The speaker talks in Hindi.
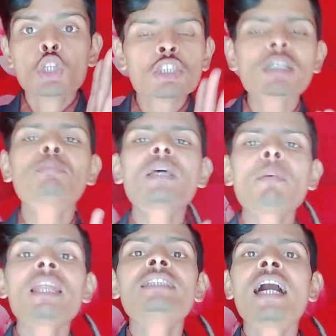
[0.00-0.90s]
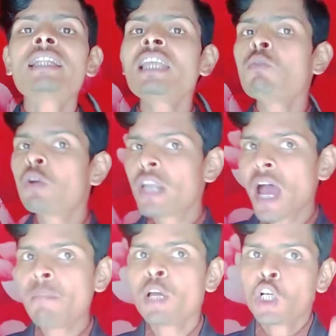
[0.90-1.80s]
तो सबसे पहले जानते हैं वो
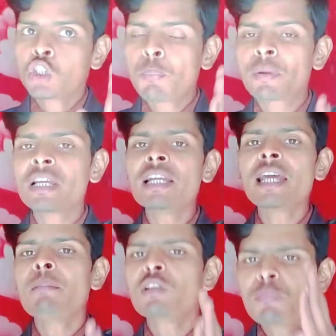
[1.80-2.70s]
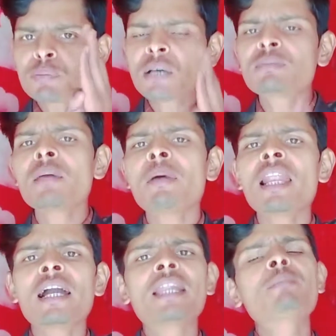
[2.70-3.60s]
नाम जो प्रेजेंट टाइम में जो सबसे
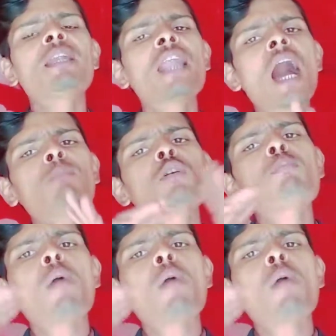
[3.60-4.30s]
पहले गरीब थे नाम तो